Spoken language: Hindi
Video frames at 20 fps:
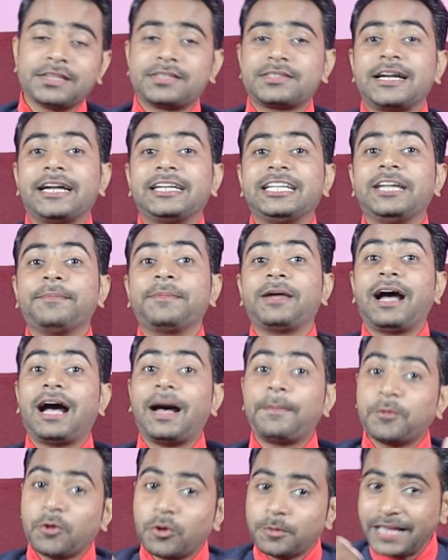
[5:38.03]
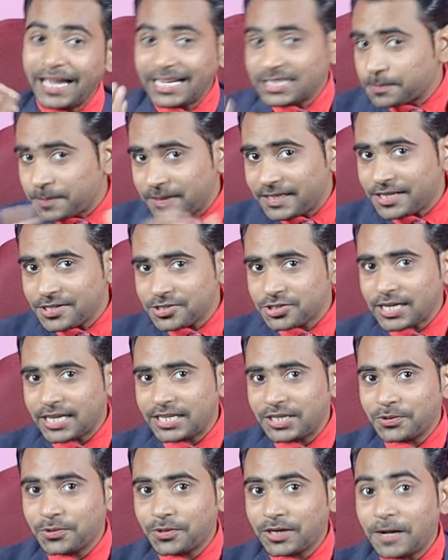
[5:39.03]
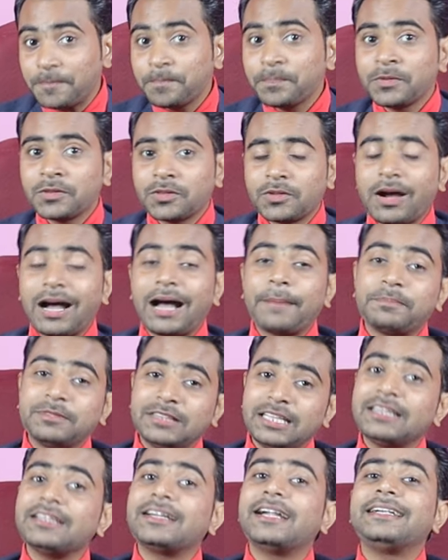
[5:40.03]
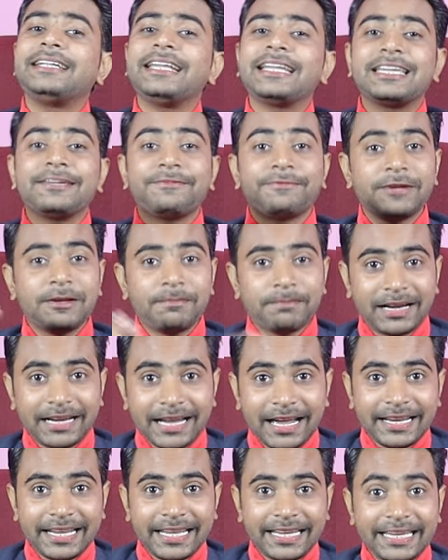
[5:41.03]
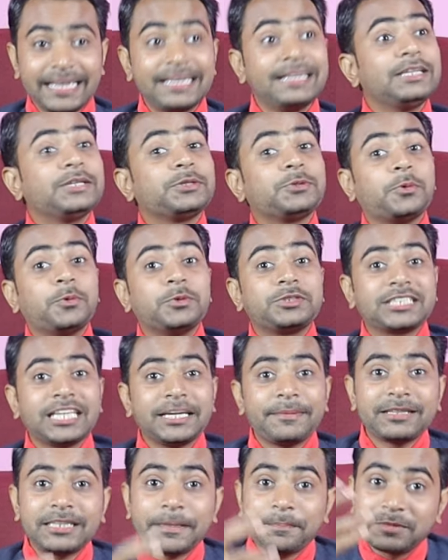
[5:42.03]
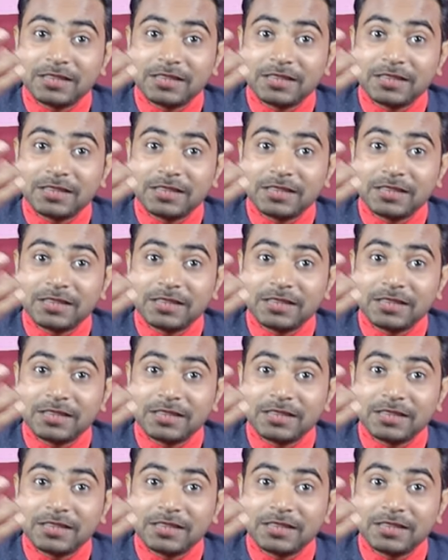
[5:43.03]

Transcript: स्टार्टिंग तो में आपको भी एक्सपीरियंस चाहिए होगा तो आप तीन घंटे की फिल्म बना लेंगे तो उसके बाद